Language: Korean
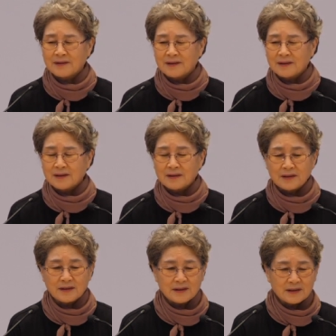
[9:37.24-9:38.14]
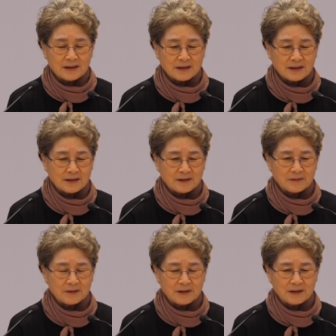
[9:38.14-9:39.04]
그러니까 여기서
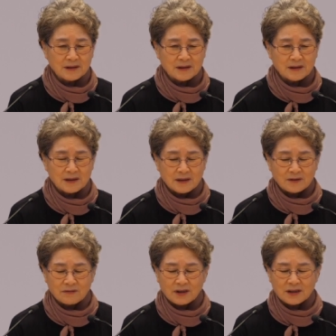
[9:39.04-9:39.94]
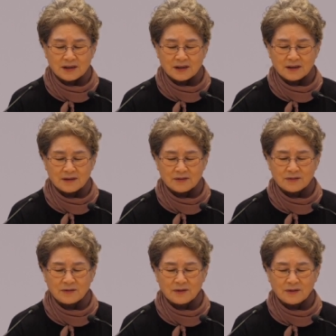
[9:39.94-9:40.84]
여러분들이 누가
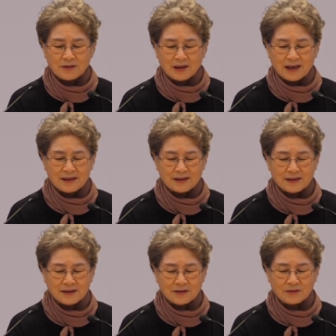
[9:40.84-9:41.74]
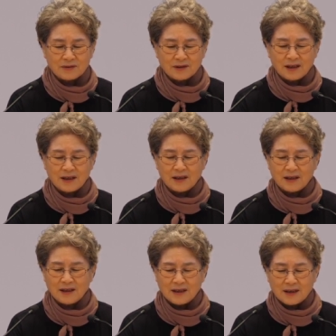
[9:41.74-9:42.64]
지켜주고 가르쳐 줄
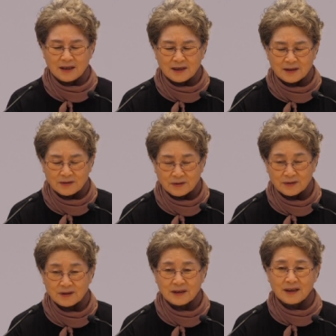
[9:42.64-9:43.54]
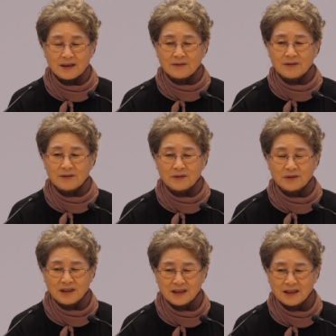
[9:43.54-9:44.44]
때 노력하고
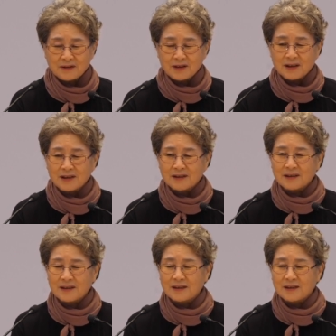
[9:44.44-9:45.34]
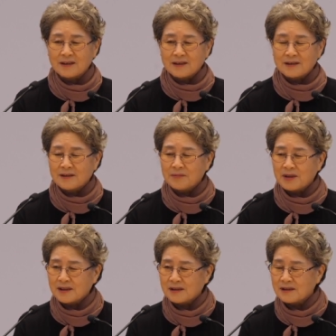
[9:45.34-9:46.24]
고치려고 해야지 집에
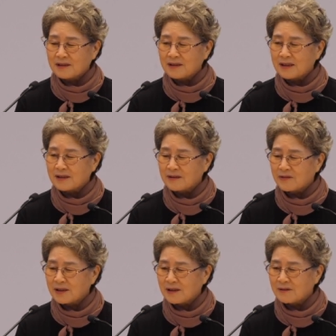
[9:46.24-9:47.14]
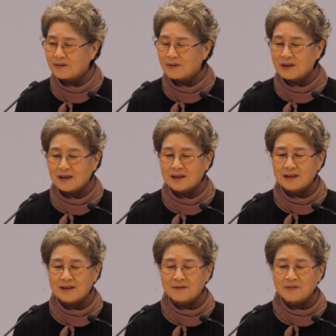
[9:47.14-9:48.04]
가서는 옛 습관대로 돌아가기
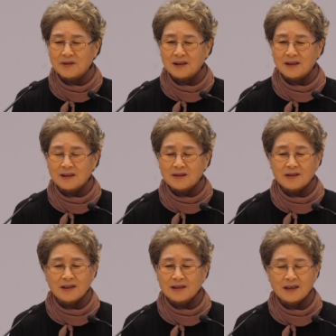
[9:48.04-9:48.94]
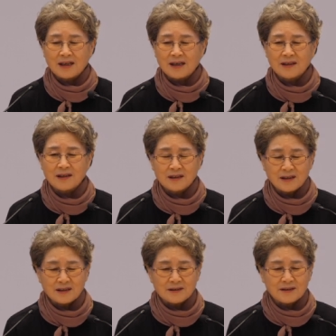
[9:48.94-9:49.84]
때문에 그게 잘 안 되게 돼
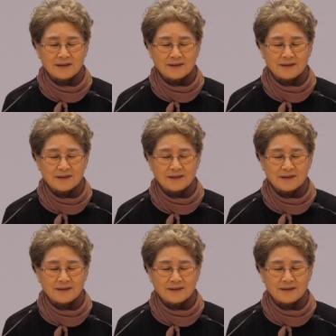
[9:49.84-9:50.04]
있어.